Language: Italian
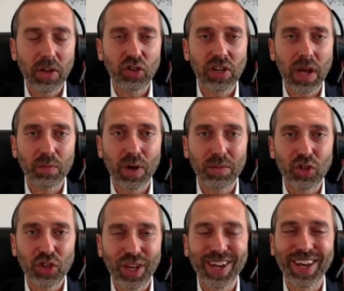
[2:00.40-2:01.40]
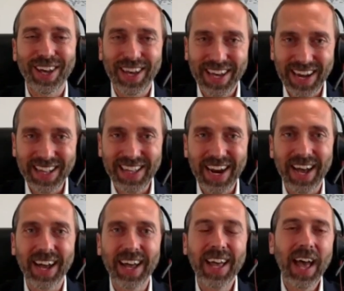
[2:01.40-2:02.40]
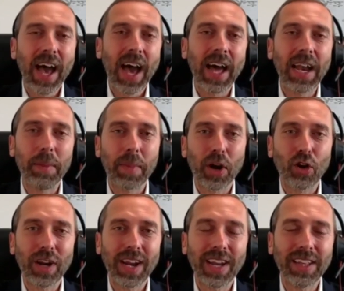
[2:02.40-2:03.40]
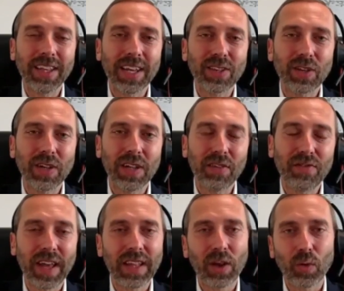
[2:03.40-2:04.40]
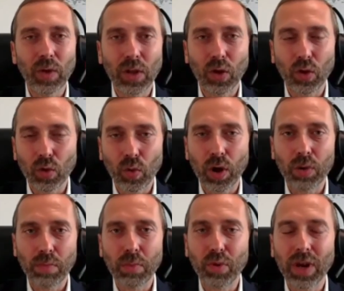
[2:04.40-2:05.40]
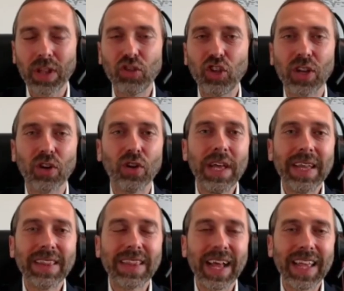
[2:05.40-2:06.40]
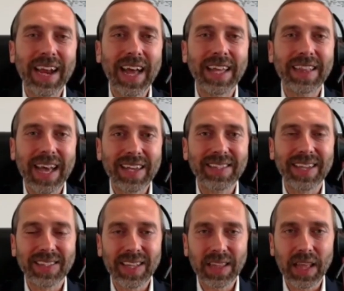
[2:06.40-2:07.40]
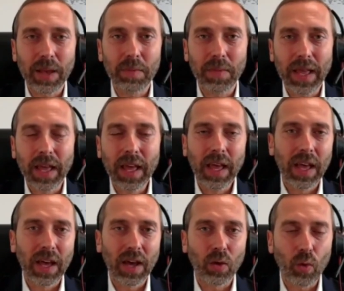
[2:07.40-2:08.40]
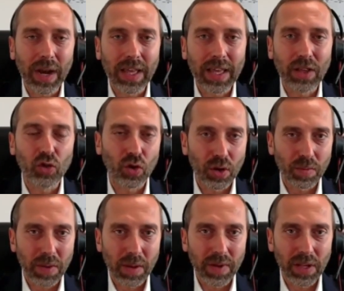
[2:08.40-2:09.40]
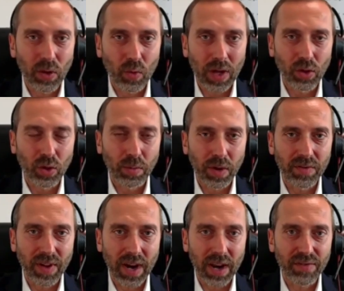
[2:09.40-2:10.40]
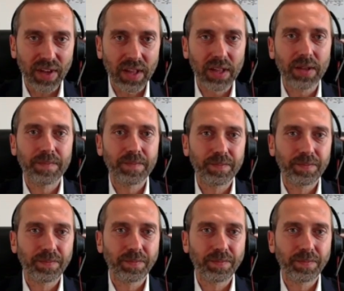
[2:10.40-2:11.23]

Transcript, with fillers: ci immaginiamo una BCE che crederà alle parole, e alle indicazioni della Fed e quindi con un cuore un po' più leggero taglierà i tassi a settembre eh, qualche giorno prima di quanto poi farà la Fed.